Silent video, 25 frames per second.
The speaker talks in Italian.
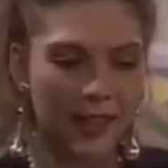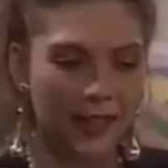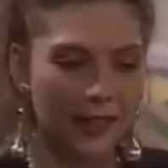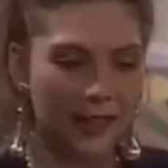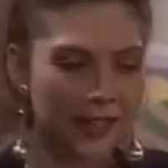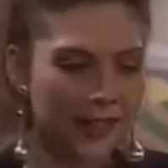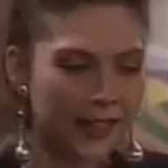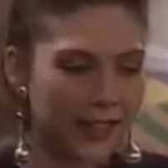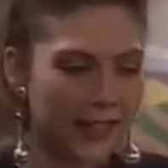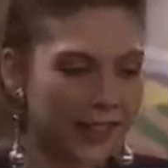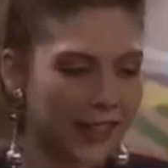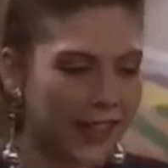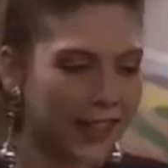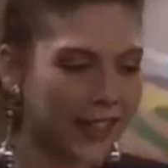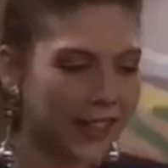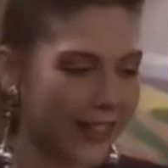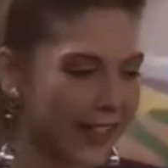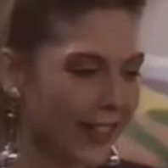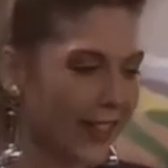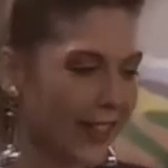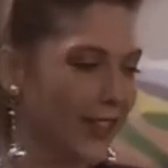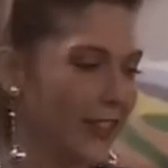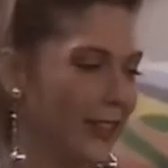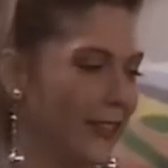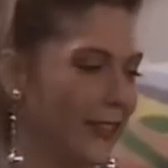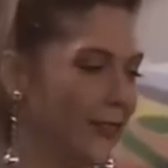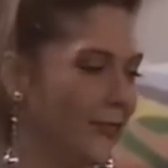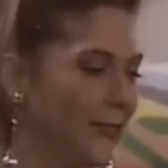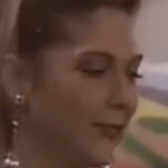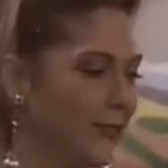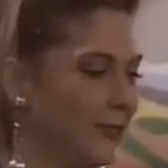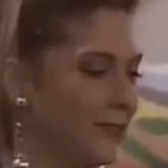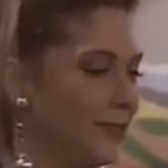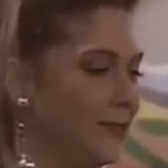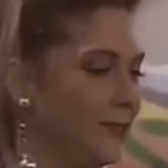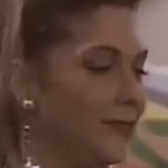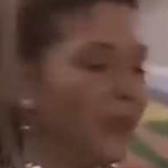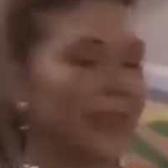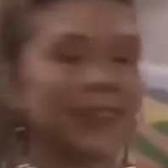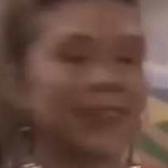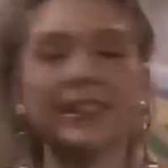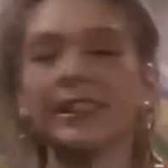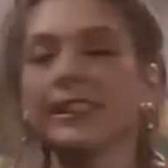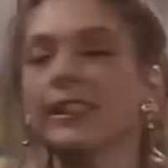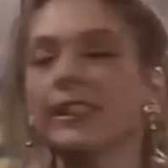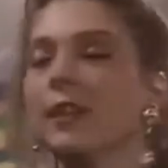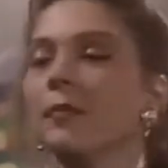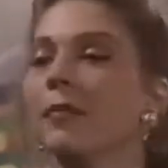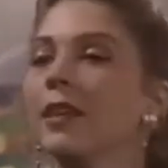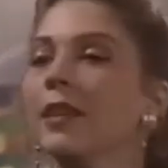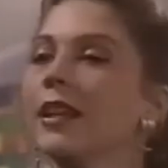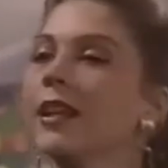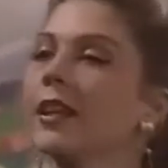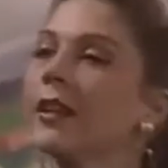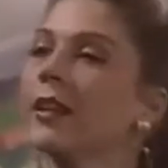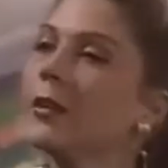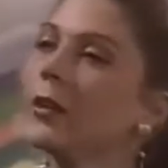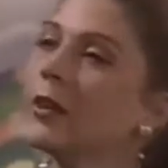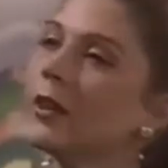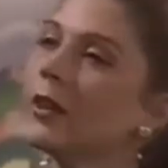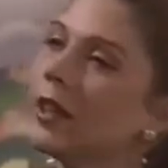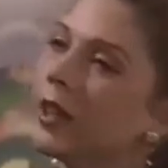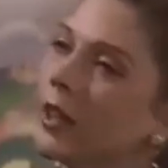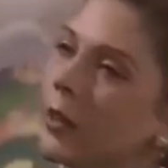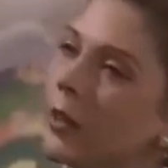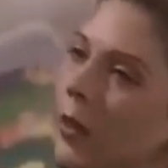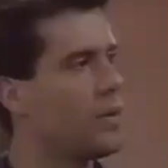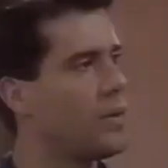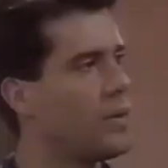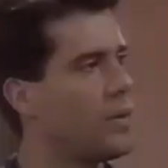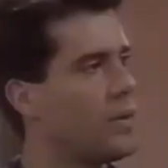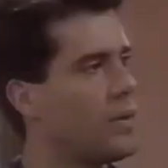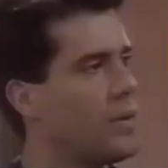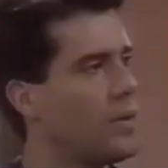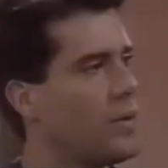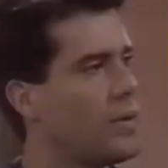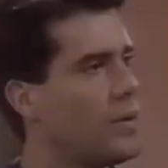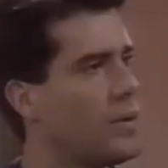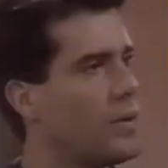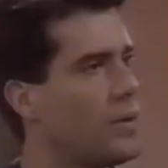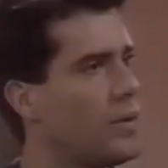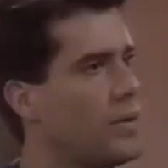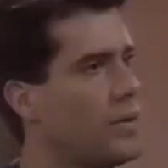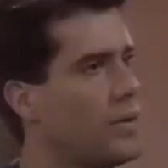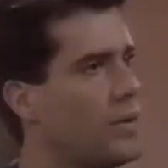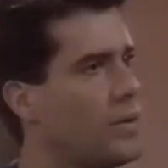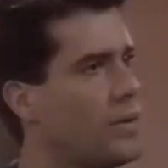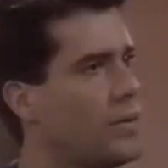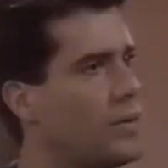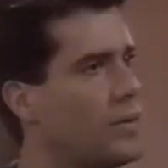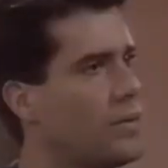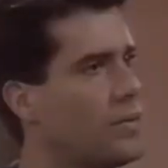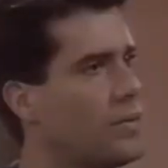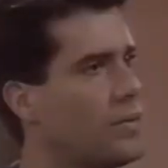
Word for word: Enrico. Proprio con te desideravo parlare.